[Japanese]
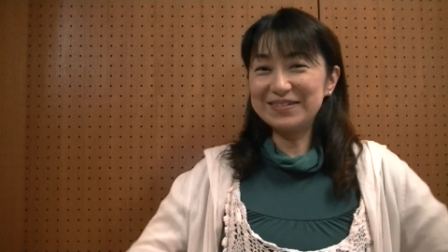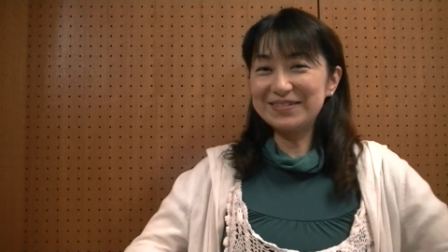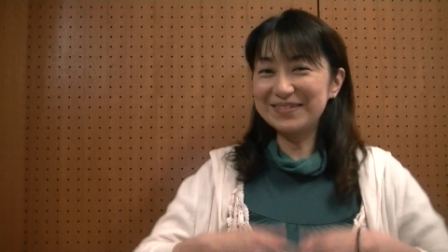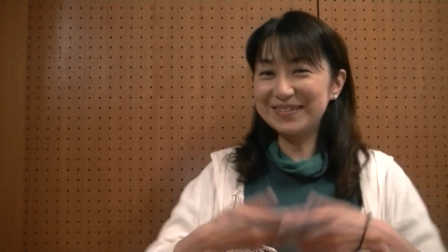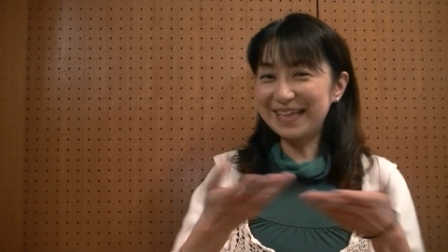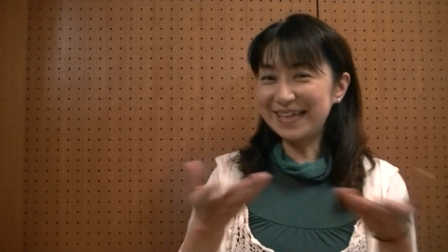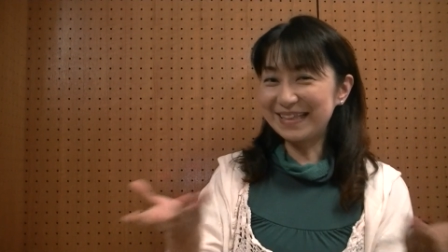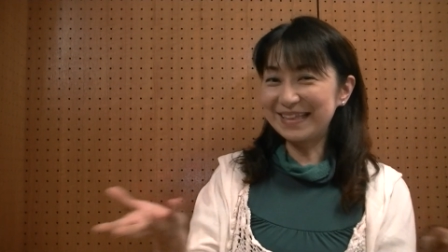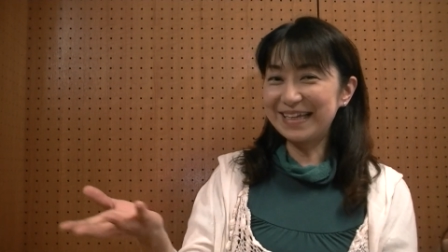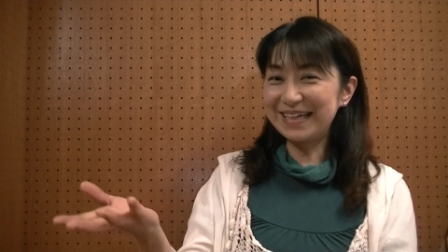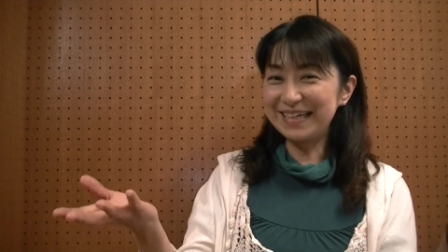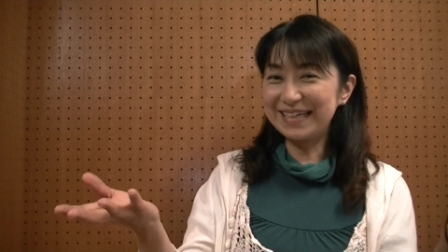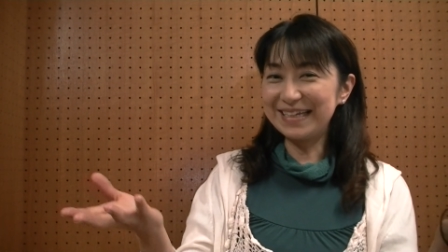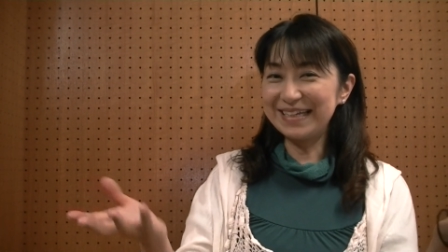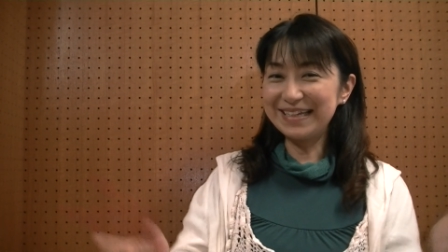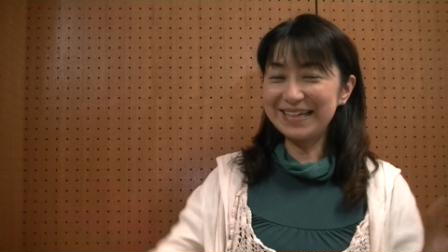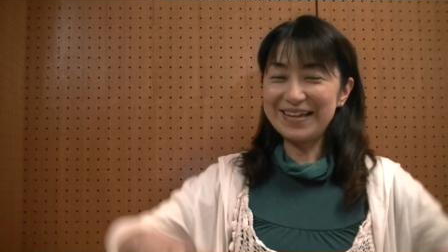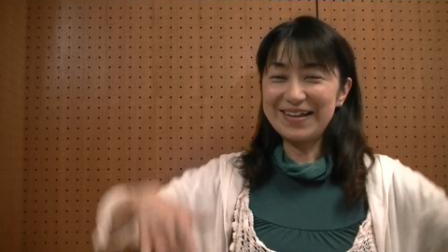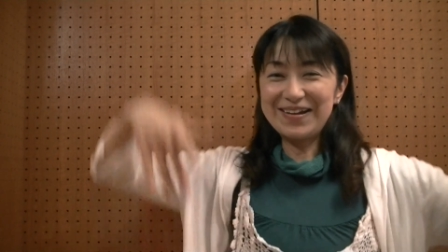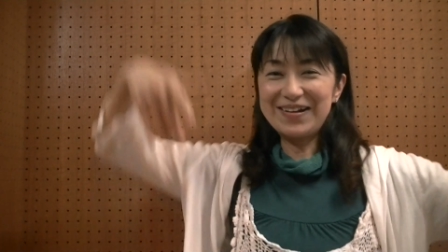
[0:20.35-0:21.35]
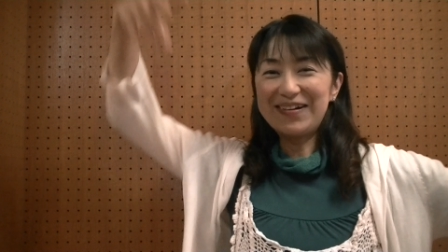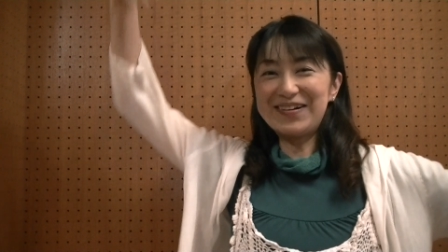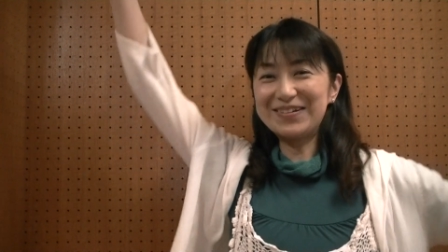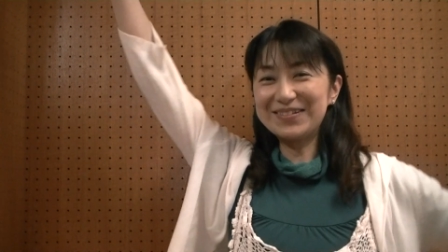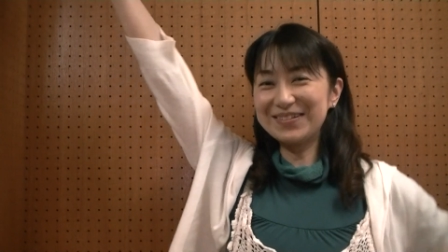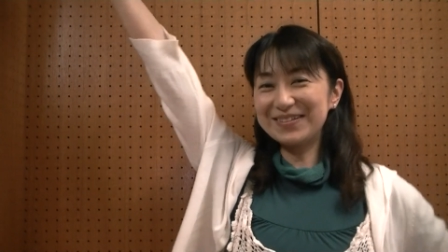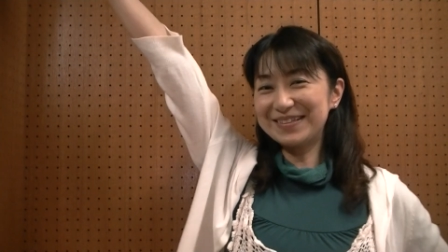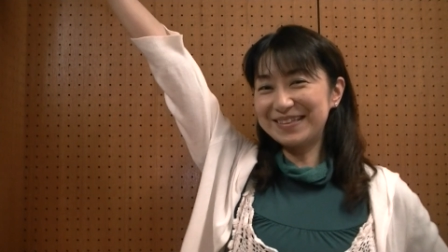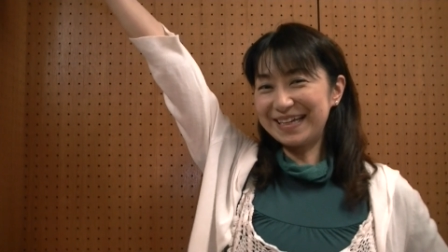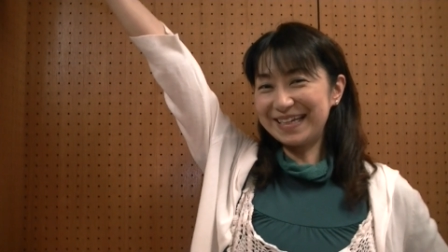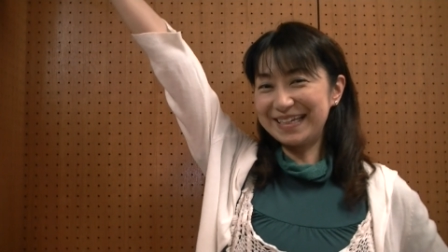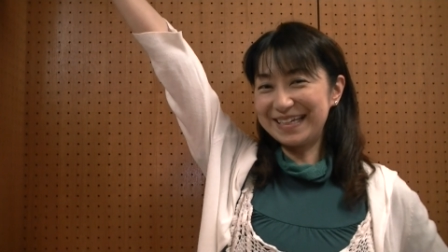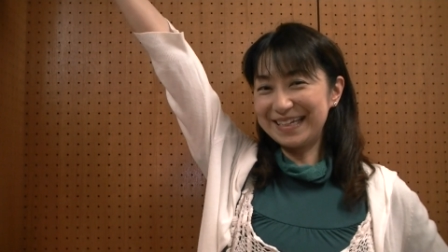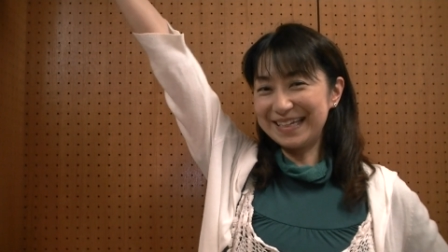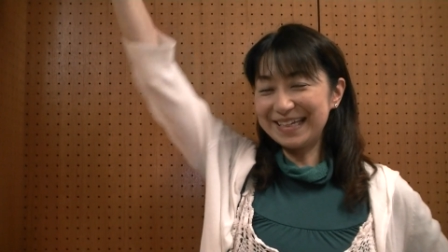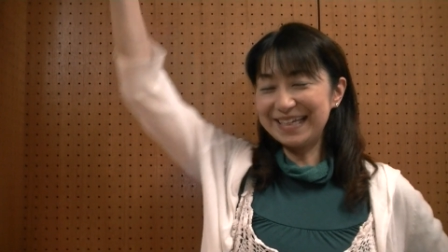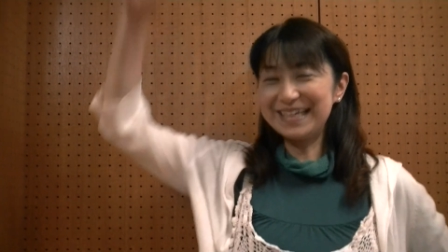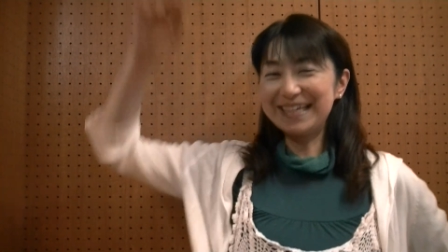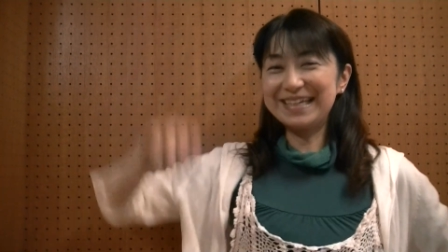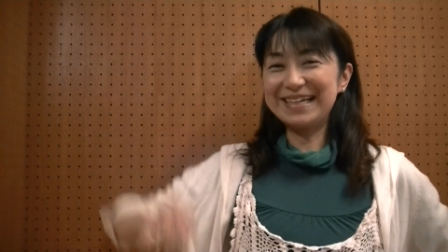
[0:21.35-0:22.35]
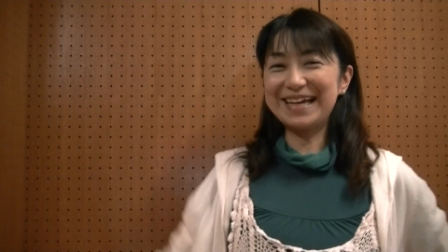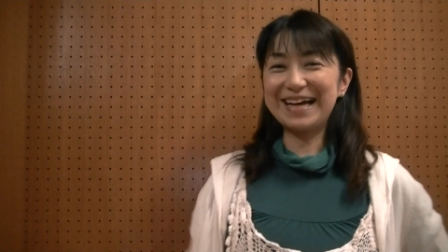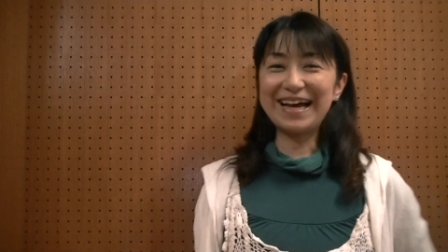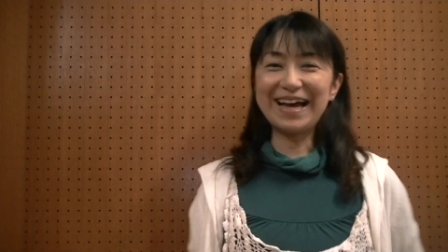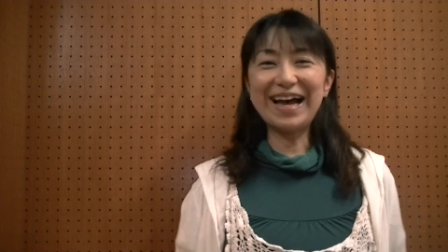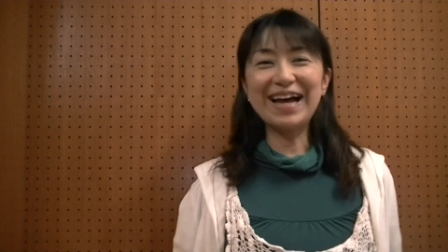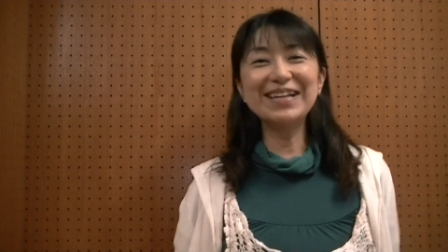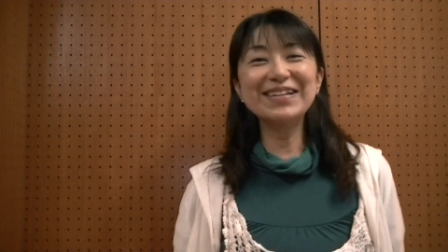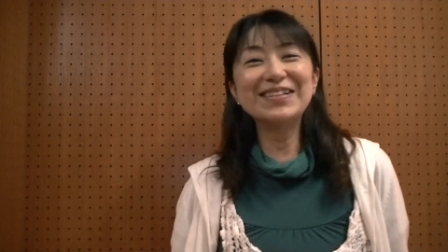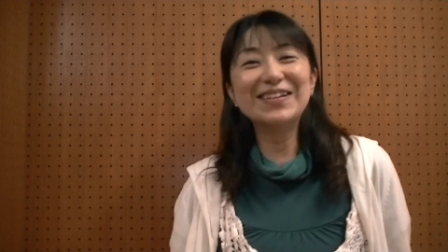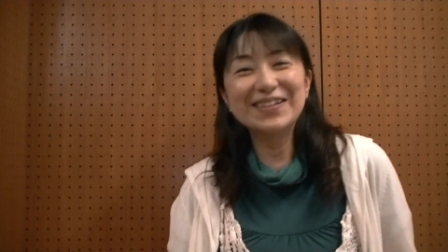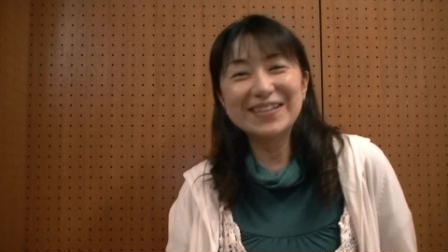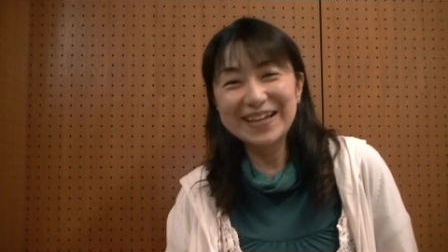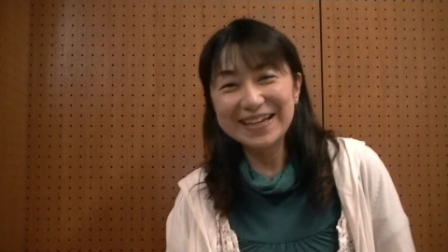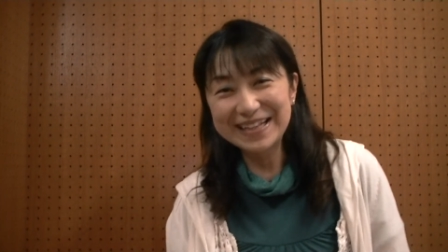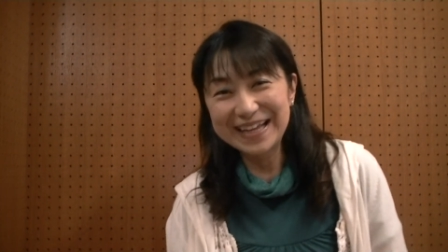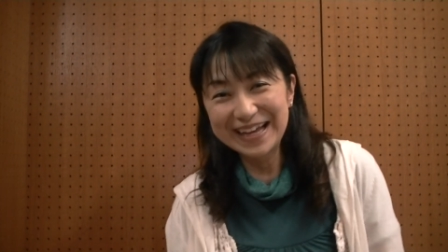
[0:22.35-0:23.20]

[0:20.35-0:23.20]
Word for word: 歌ったり踊ったりがあるのでは